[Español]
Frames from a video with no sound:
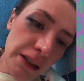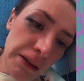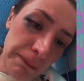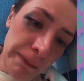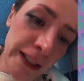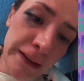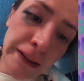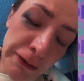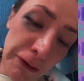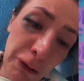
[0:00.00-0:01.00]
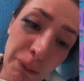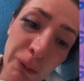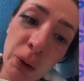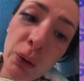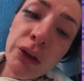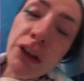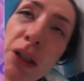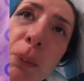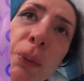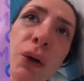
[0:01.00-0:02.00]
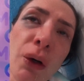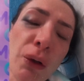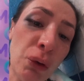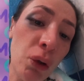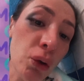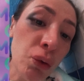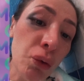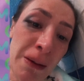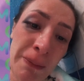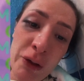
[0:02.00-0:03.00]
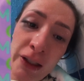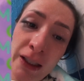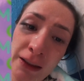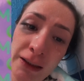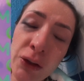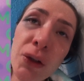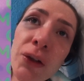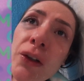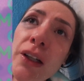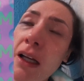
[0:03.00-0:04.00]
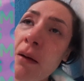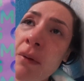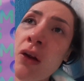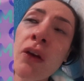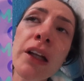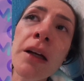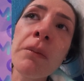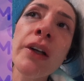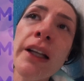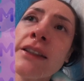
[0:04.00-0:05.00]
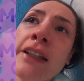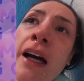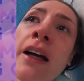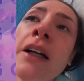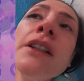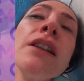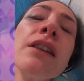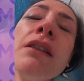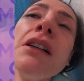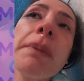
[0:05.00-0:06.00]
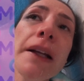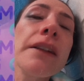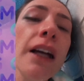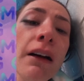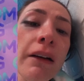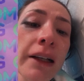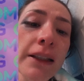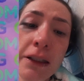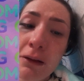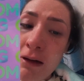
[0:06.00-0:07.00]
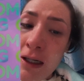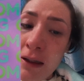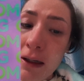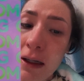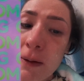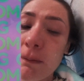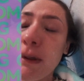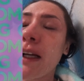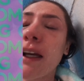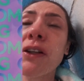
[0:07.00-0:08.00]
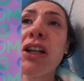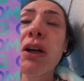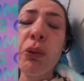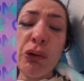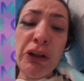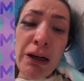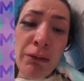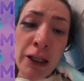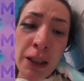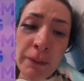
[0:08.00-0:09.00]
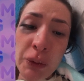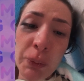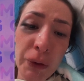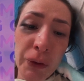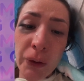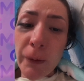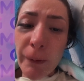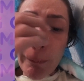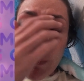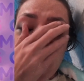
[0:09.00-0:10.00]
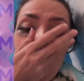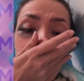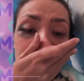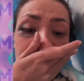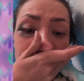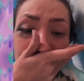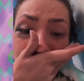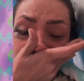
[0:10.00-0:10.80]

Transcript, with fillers: Me hicieron como tipo tortura porque todo el camino de la ambulancia no me prestaron el celular para que yo le pudiera hablar a mi esposo y decirle